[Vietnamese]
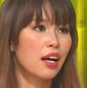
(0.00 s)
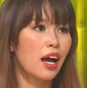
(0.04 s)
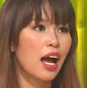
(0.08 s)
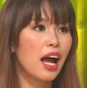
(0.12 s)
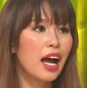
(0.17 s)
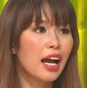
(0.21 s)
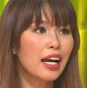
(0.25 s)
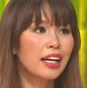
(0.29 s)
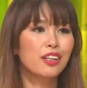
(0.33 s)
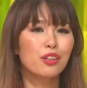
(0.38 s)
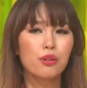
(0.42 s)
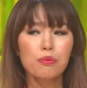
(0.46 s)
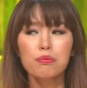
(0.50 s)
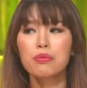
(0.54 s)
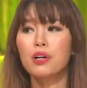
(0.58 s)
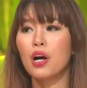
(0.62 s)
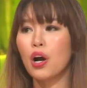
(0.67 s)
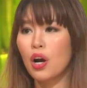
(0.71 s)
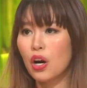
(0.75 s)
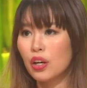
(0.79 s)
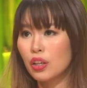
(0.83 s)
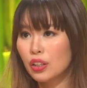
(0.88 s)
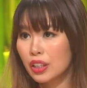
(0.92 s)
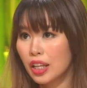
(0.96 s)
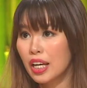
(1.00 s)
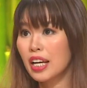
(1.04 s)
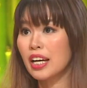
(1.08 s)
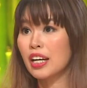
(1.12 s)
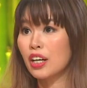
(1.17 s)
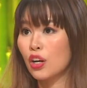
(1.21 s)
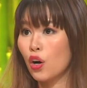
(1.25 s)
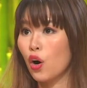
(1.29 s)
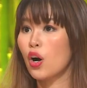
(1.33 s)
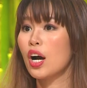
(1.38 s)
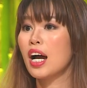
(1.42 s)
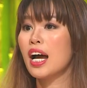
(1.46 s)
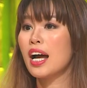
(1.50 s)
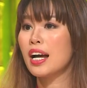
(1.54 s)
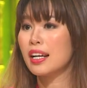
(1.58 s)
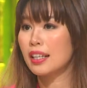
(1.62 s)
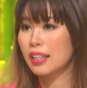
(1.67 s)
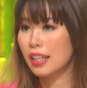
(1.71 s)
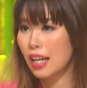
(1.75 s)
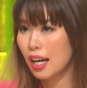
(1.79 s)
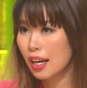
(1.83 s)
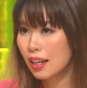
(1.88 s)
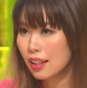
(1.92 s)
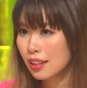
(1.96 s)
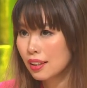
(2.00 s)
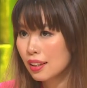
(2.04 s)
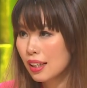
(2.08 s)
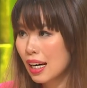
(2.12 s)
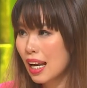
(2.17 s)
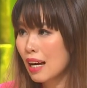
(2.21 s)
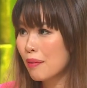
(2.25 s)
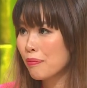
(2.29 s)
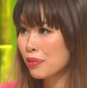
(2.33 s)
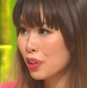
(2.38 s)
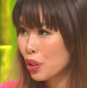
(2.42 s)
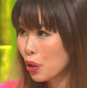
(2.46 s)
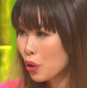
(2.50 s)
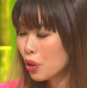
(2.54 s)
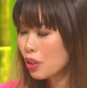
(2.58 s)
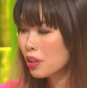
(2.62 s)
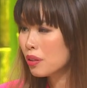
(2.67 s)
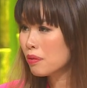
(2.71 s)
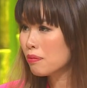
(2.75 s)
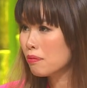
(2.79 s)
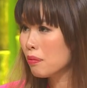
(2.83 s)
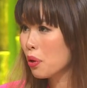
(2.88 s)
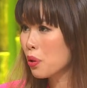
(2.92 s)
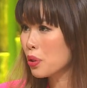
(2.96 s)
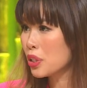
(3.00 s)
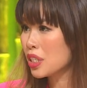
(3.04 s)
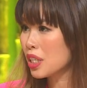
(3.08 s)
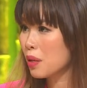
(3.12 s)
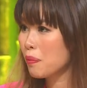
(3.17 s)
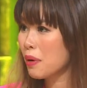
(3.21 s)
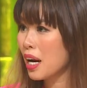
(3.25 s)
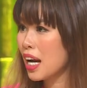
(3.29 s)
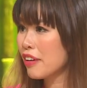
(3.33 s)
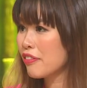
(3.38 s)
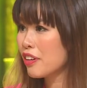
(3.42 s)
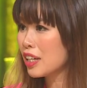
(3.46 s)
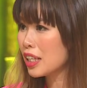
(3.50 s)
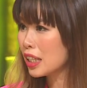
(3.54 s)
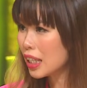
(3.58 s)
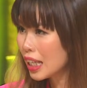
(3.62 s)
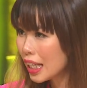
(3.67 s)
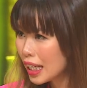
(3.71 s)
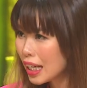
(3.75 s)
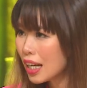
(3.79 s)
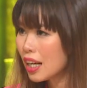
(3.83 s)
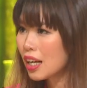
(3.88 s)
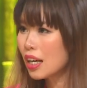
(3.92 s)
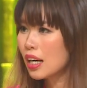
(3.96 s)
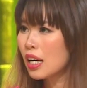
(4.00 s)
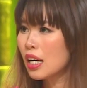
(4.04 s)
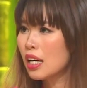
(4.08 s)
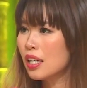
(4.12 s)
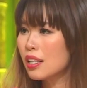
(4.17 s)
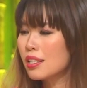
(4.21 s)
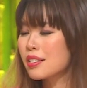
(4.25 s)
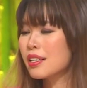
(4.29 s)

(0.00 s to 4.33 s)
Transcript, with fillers: ai cũng có thể có khả năng có làm, làm tốt được. một trong hai phần kia ừ.